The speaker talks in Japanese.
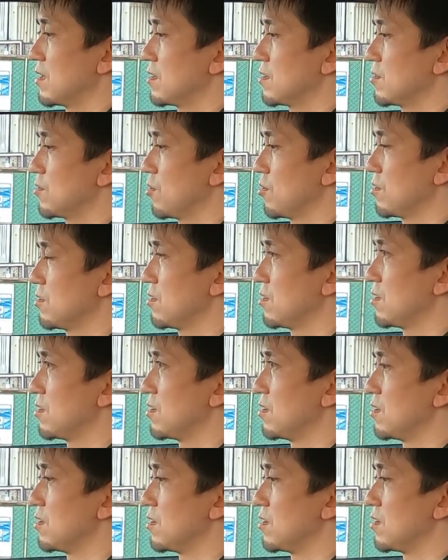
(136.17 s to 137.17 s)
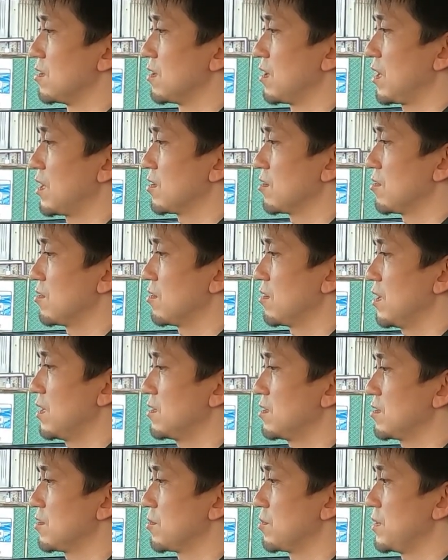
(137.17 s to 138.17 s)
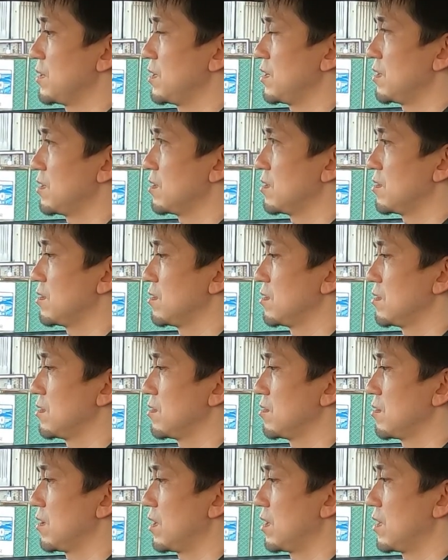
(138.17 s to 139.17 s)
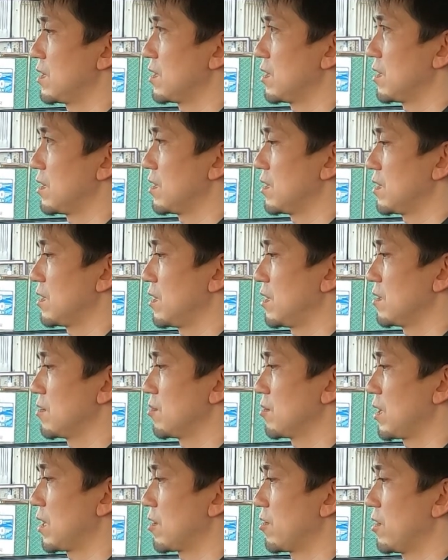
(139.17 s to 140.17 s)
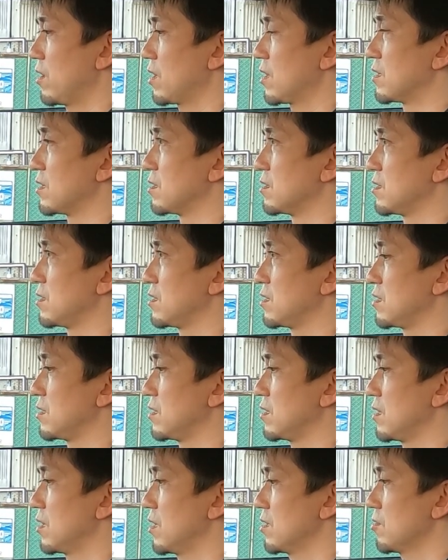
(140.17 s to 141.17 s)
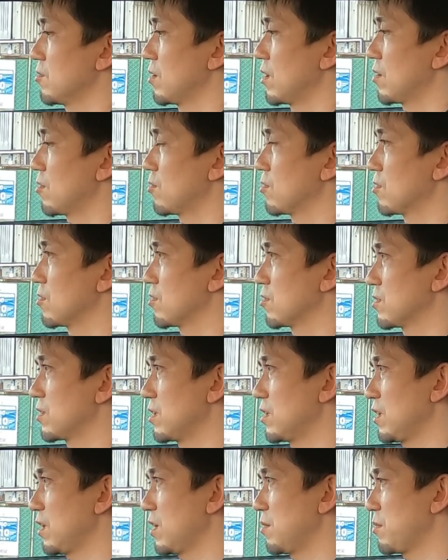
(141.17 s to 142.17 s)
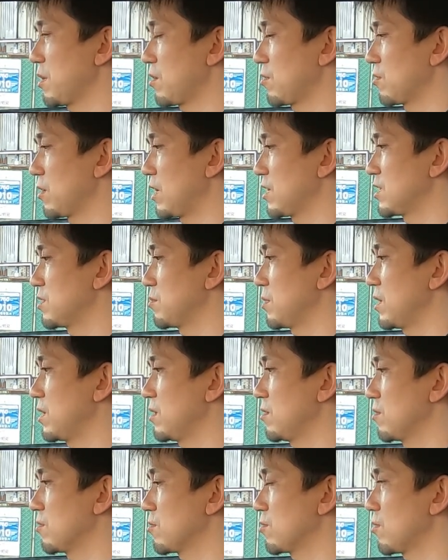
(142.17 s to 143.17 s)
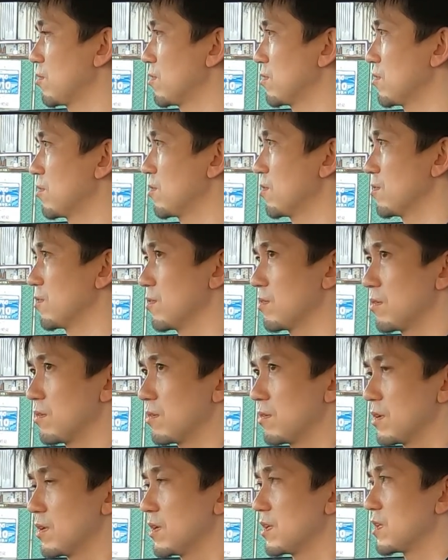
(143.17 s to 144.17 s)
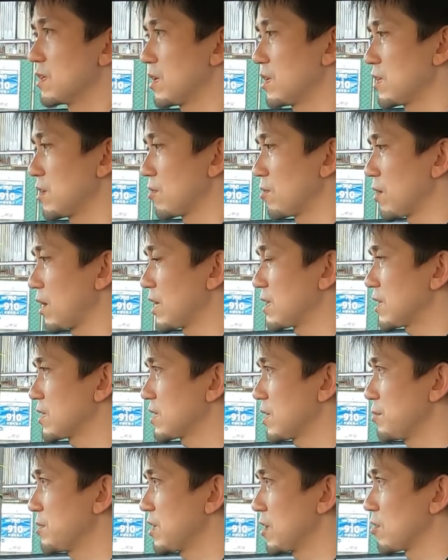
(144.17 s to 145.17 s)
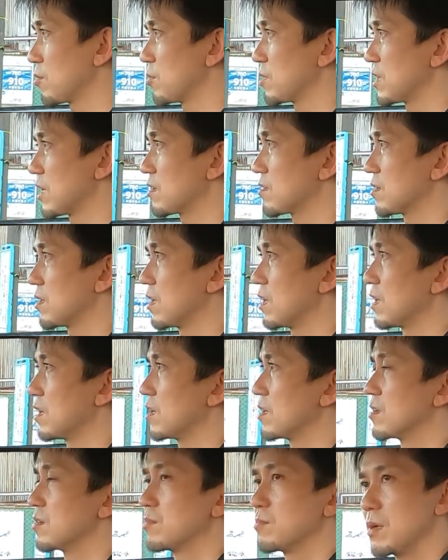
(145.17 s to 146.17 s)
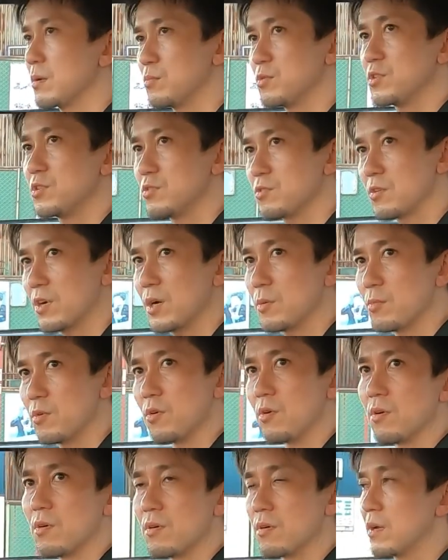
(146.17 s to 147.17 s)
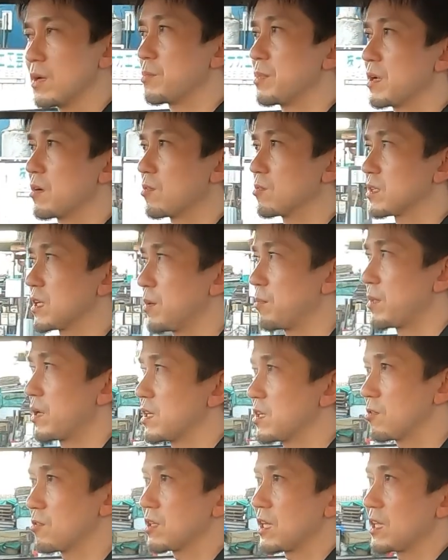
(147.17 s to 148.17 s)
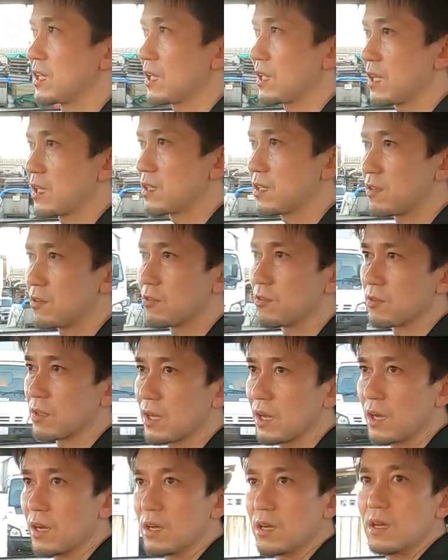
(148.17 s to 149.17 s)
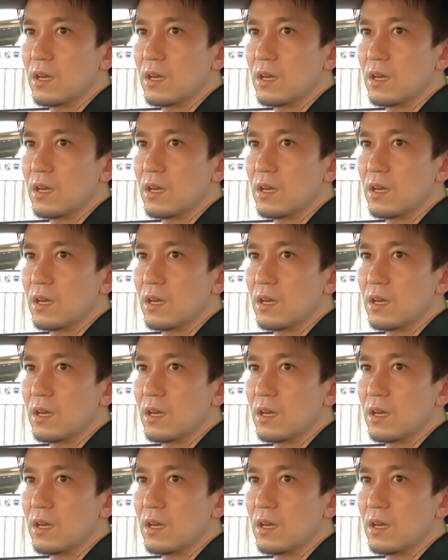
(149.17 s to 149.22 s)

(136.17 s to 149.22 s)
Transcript: すごく、エンジンのフィーリングは、軽やかですし、あとは、この乗ってて、今、この足回りのところの、この、なんだろう、硬さみたいなのもなくて、まあ、ブッシュとかも、やっぱりこう3万キロ台だなっていうような、